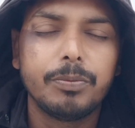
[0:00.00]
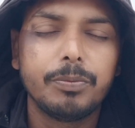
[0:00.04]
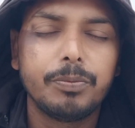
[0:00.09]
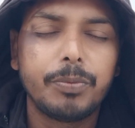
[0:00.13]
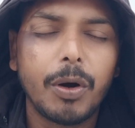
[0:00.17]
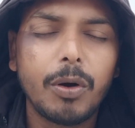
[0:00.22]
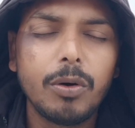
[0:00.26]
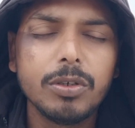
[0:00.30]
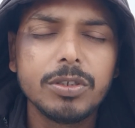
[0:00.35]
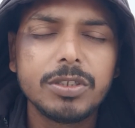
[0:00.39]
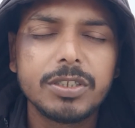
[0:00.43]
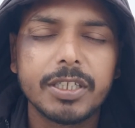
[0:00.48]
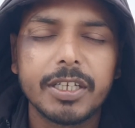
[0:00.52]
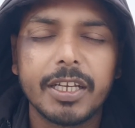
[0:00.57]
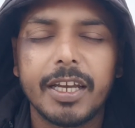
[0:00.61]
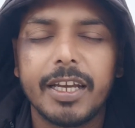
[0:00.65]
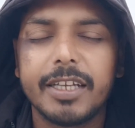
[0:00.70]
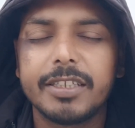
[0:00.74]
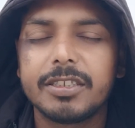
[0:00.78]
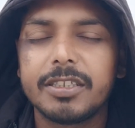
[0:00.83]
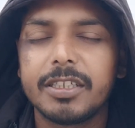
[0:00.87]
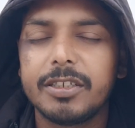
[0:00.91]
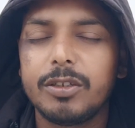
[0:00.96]
बहुत से
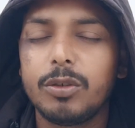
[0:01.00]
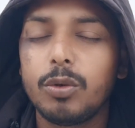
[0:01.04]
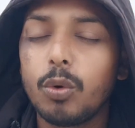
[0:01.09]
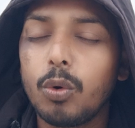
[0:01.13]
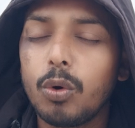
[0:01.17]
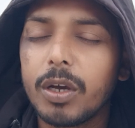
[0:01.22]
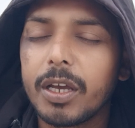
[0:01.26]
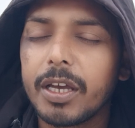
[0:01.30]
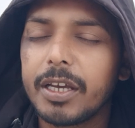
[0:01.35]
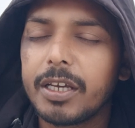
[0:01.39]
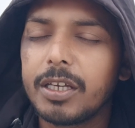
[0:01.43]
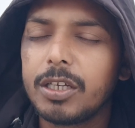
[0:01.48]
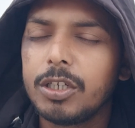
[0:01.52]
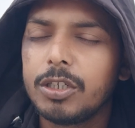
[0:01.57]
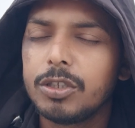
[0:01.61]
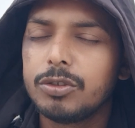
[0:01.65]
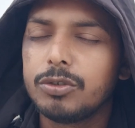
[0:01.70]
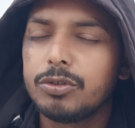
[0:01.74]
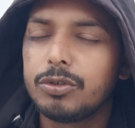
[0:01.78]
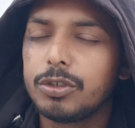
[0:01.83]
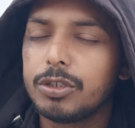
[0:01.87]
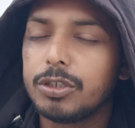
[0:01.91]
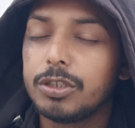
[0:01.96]
ऐसे लोग हैं
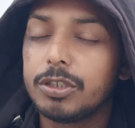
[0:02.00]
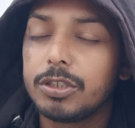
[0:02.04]
जो